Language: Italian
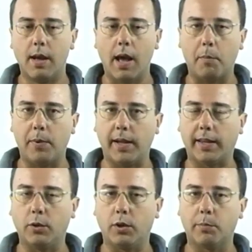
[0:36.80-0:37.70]

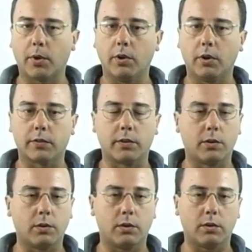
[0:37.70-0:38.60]
aperta ad ogni
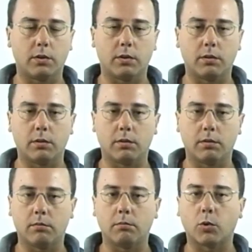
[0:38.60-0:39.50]
pronostico,
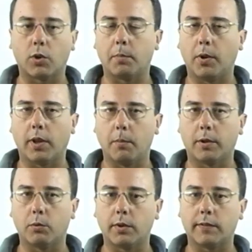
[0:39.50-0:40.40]
Borgo Rapallo ha
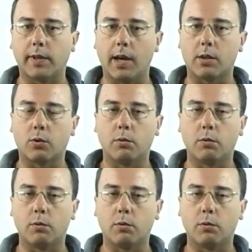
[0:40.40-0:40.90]
chiamato un riscatto,